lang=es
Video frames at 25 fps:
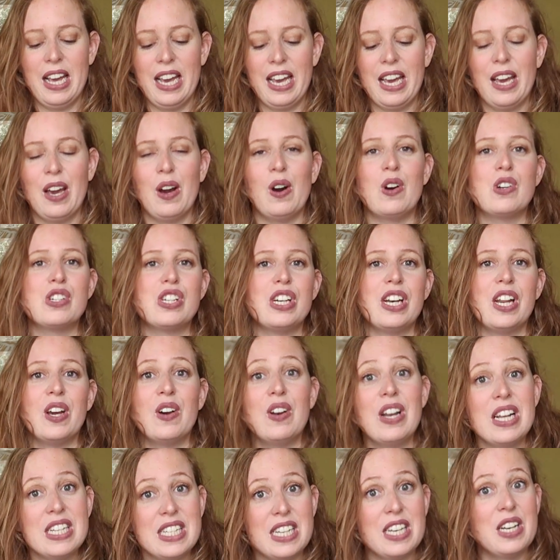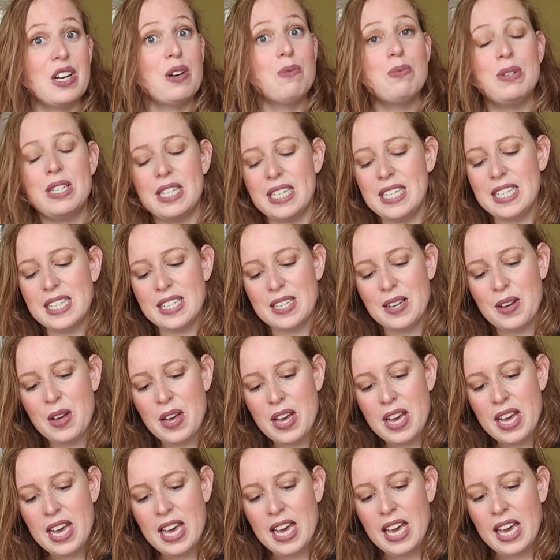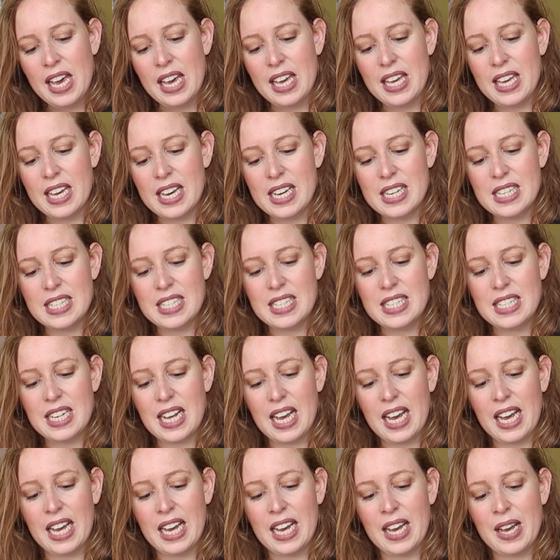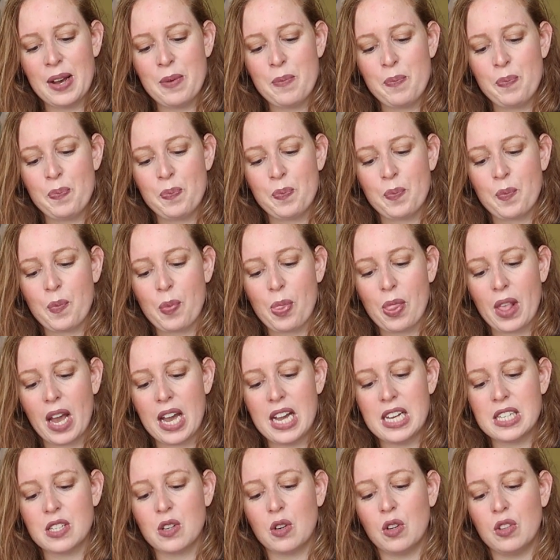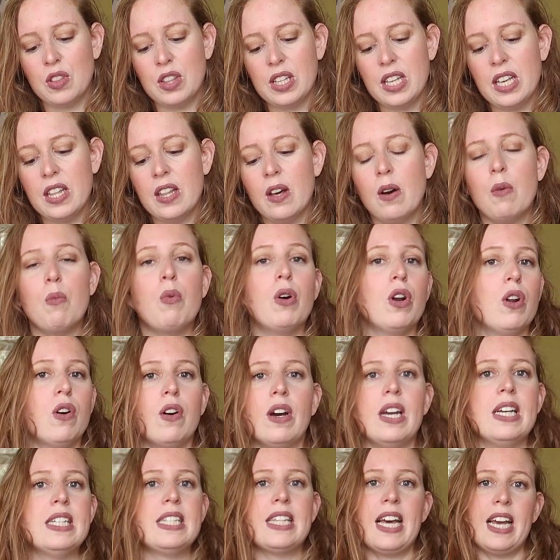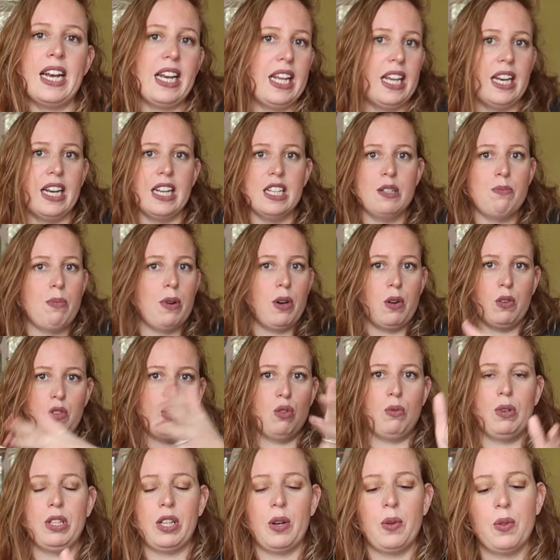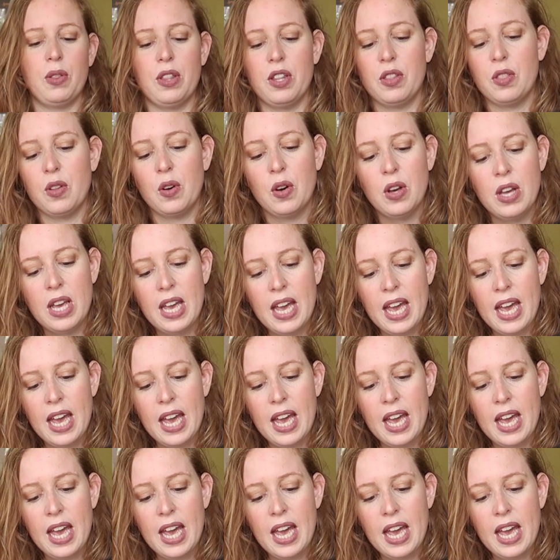Eh, os leo la sinopsis y es em, escondido, bueno, está en inglés pero os lo voy traduciendo.